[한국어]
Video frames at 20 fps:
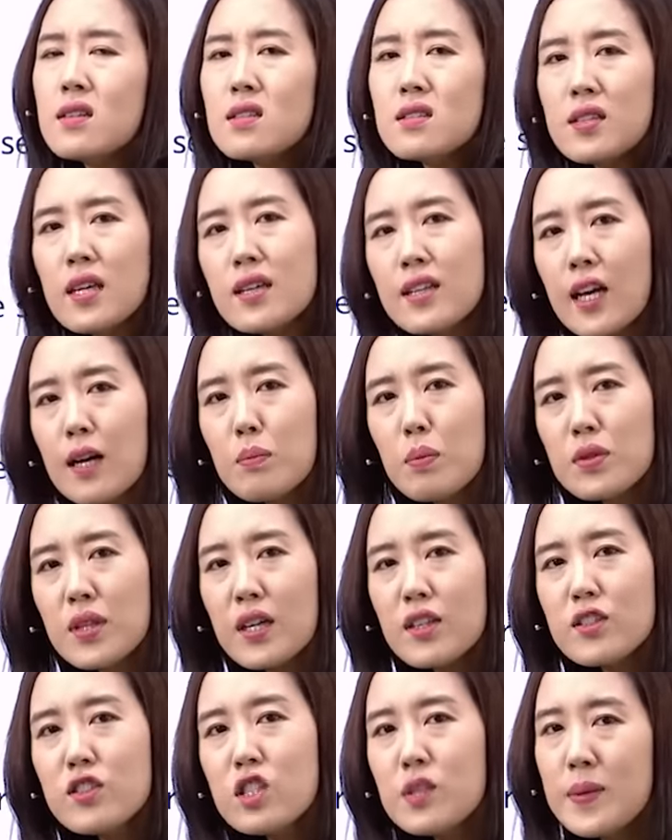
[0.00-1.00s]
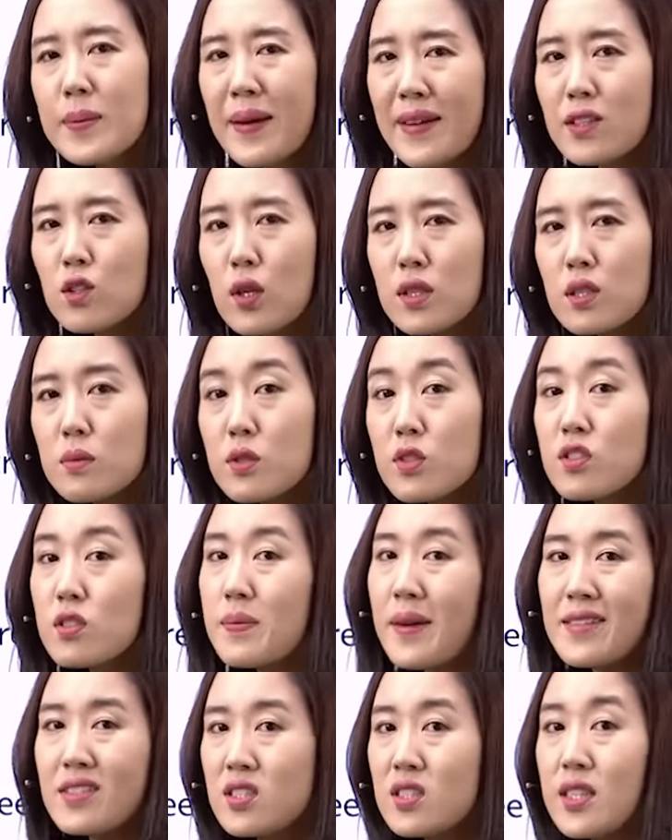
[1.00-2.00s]
생각보다 의심이 많은 것 같으면서 의심이
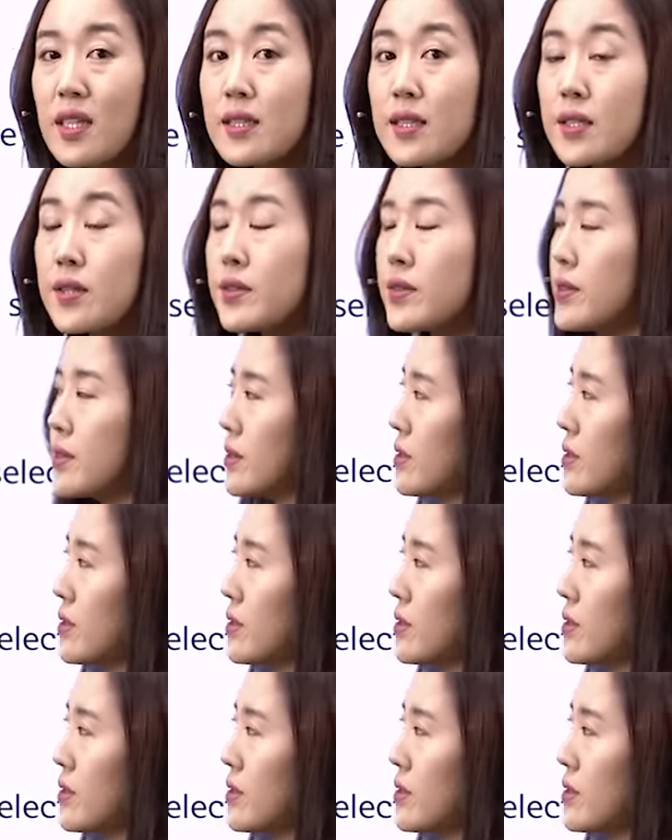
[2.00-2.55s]
많진 않아요.